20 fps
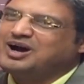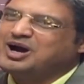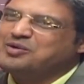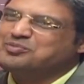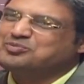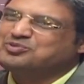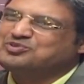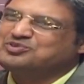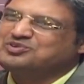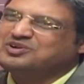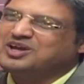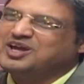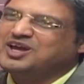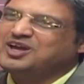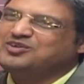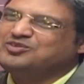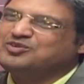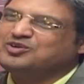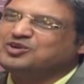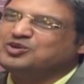आप
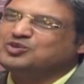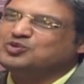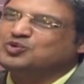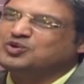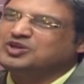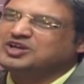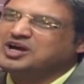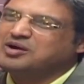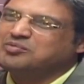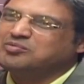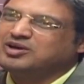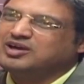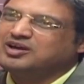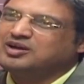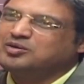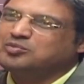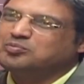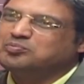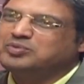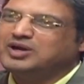स्टेज की दुनिया
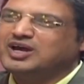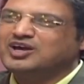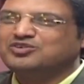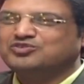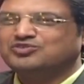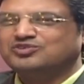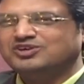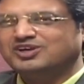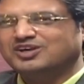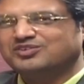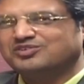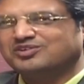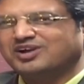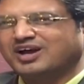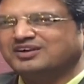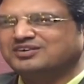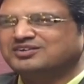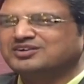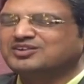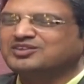में बहसीत
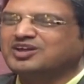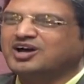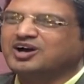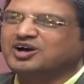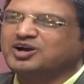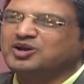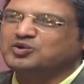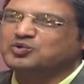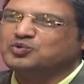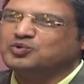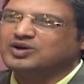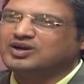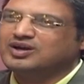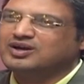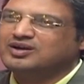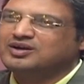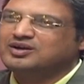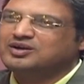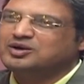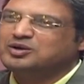राइटर दाखिल हुए
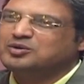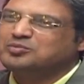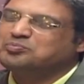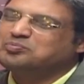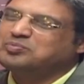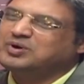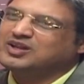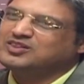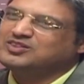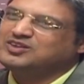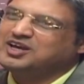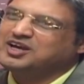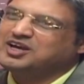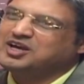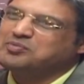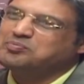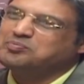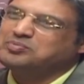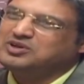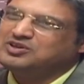पर्दे
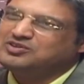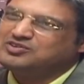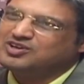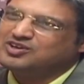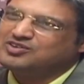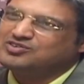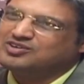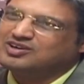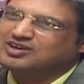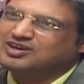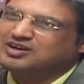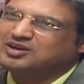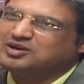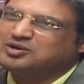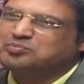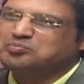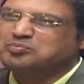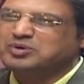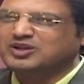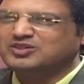के पीछे से
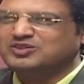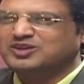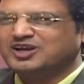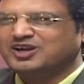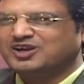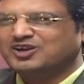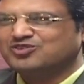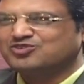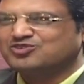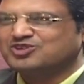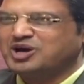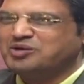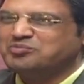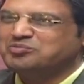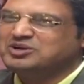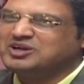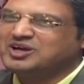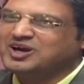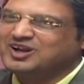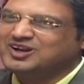पर्दे के
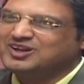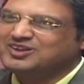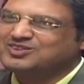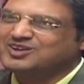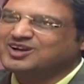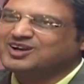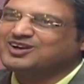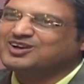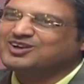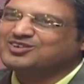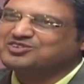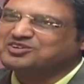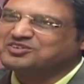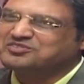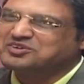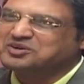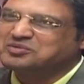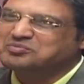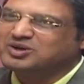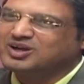सामने आने तक के
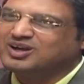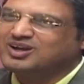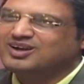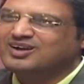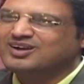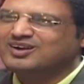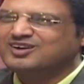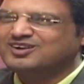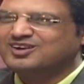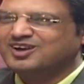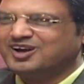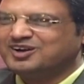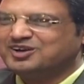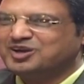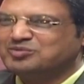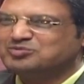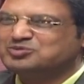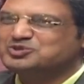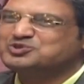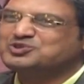सफ़र में क्या
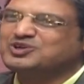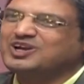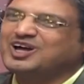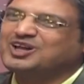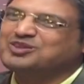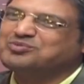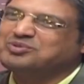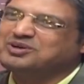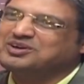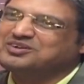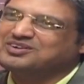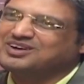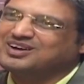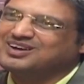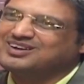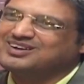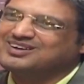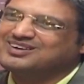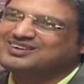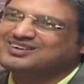क्या मुश्किल पेश आईं